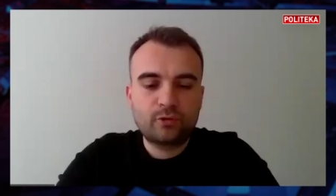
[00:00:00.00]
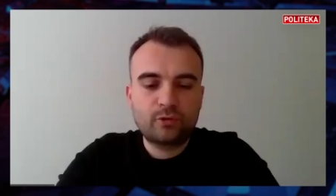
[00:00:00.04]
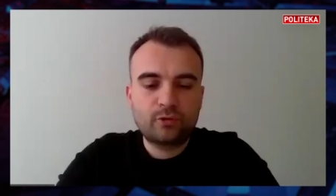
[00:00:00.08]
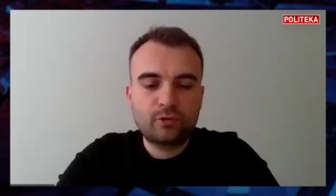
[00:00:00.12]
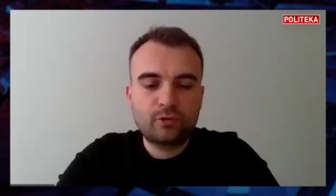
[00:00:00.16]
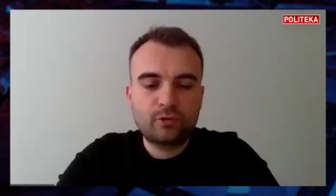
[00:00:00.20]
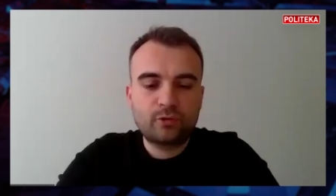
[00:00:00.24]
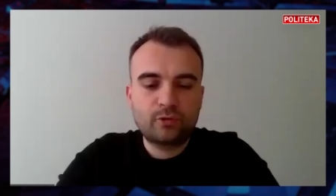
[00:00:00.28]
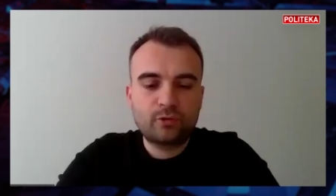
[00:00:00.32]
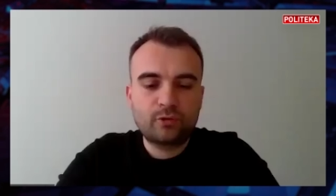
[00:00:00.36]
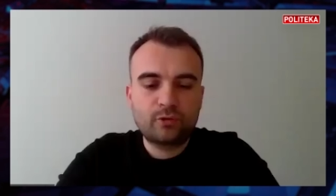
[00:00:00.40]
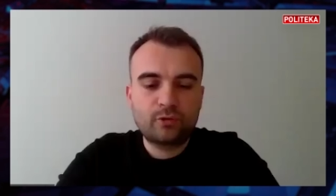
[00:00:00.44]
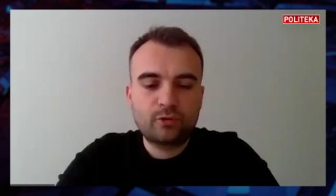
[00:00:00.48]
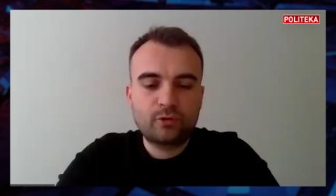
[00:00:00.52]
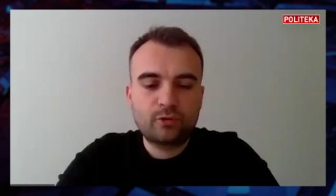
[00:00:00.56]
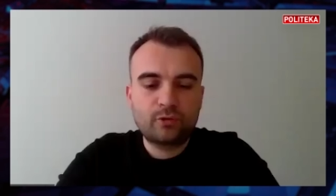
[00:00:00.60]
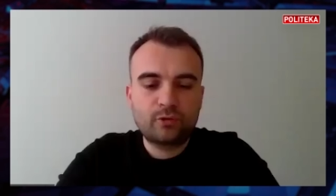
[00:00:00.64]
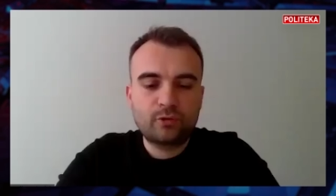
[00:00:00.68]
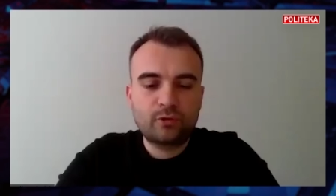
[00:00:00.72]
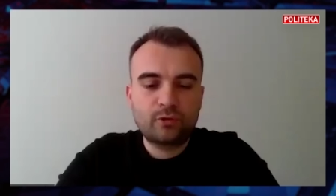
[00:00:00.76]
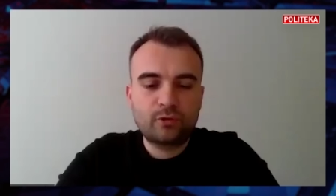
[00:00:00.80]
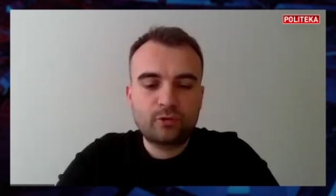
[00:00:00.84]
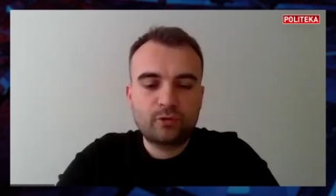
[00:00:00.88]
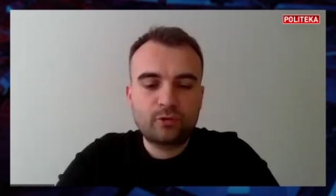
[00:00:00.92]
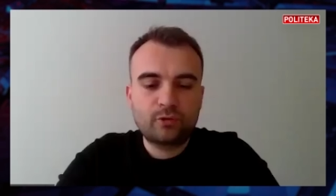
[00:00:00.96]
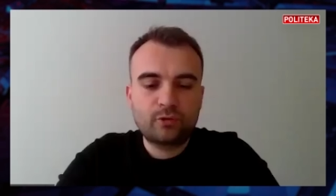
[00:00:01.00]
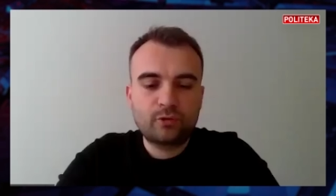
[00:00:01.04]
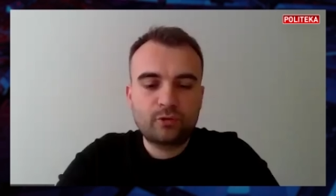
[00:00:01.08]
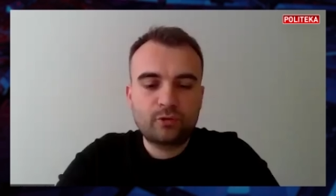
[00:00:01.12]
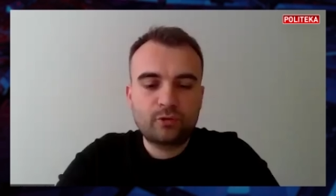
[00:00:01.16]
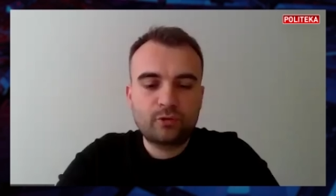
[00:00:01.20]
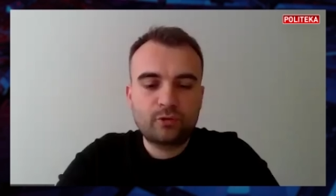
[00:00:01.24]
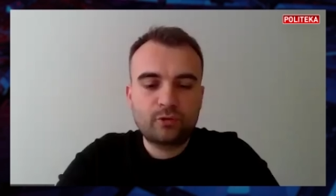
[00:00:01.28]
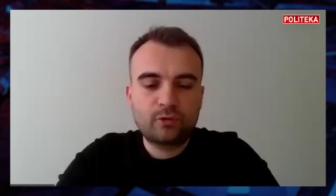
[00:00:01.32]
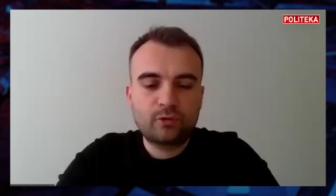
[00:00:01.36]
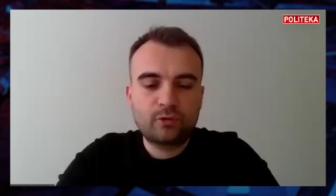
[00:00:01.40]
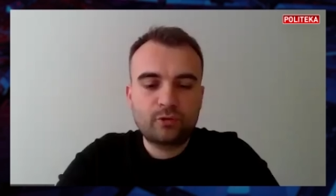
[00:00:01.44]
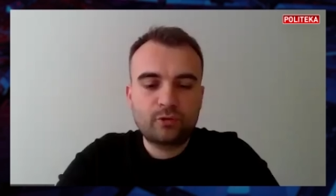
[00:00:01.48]
Дорогие друзья, уважаемые
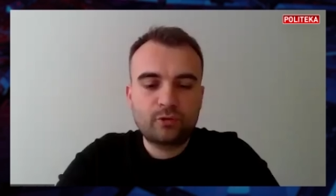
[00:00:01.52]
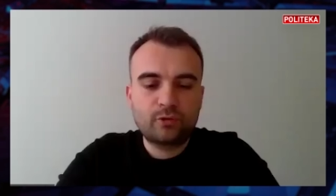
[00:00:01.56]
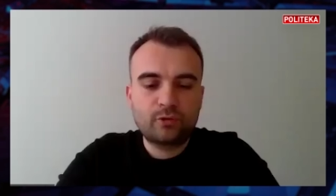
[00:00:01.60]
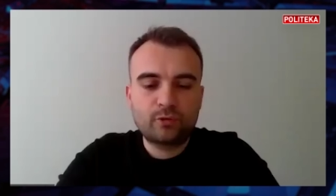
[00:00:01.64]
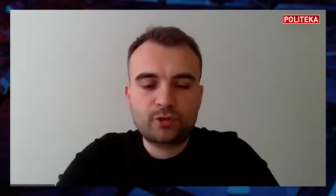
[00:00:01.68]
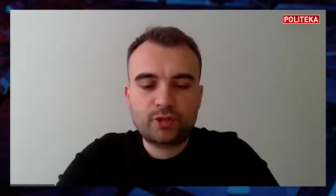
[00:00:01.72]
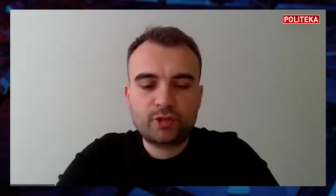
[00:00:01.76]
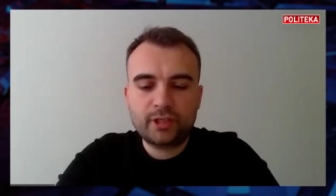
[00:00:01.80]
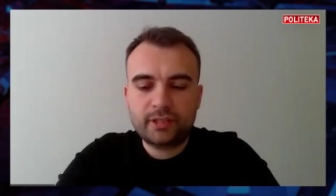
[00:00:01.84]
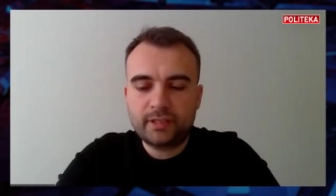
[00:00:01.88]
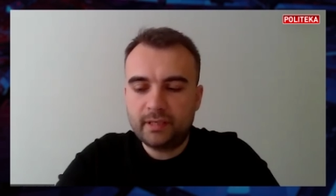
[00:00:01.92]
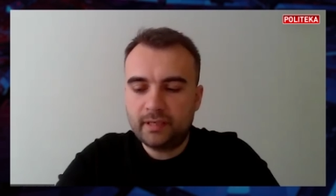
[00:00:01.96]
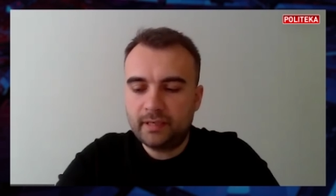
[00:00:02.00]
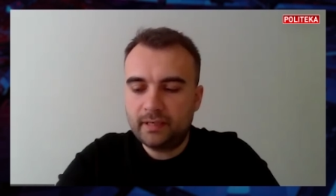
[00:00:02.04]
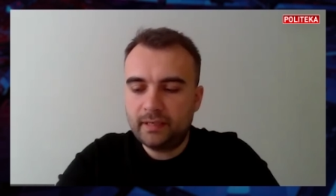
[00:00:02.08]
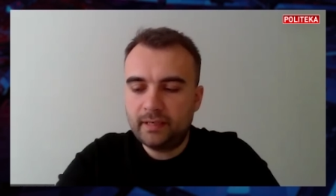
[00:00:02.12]
зрители, слушатели